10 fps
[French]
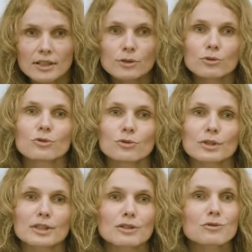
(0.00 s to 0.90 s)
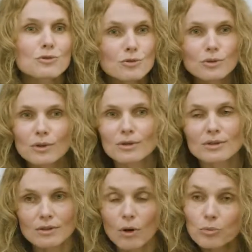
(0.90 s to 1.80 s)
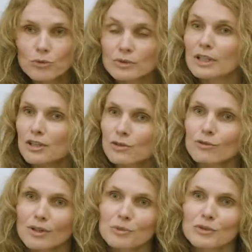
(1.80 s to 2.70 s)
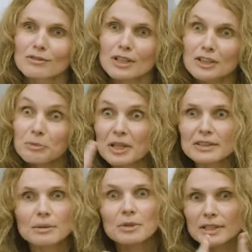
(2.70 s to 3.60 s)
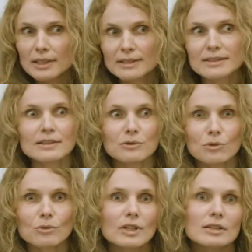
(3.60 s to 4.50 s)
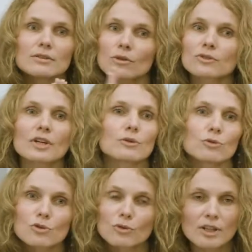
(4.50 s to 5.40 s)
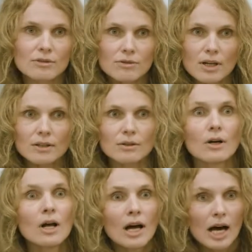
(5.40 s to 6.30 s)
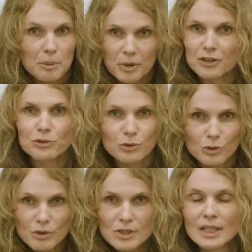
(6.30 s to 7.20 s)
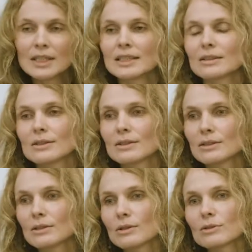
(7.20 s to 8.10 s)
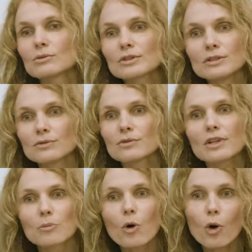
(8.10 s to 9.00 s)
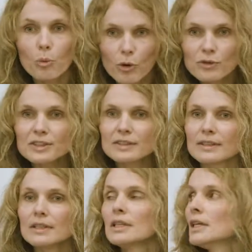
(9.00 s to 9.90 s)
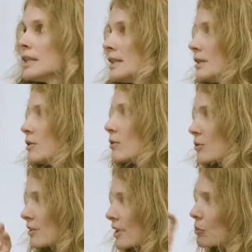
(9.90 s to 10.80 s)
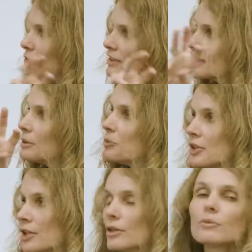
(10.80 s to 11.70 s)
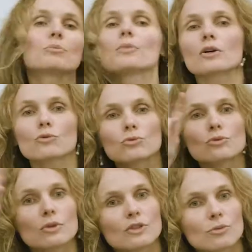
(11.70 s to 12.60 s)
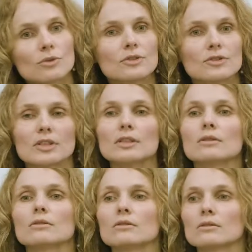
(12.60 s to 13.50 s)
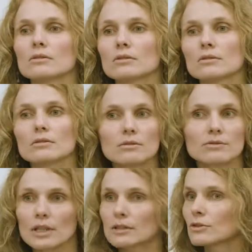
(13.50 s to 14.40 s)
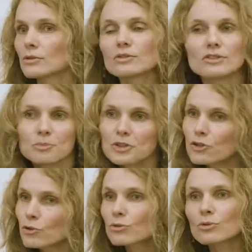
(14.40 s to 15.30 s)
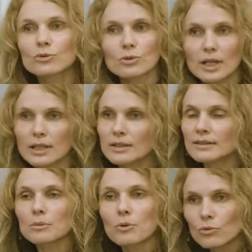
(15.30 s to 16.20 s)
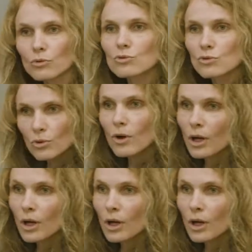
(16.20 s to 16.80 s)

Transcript: a de la culture. Il y a toujours, euh, en plus on a la chance vraiment d'avoir l'Espagne, l'Amérique latine, donc on a un éventail de choses à voir euh, impressionnant. Euh, donc il faut vraiment en profiter et on a vraiment disséminé partout dans les unités voilà, des petites choses culturelles et ils apprendront toujours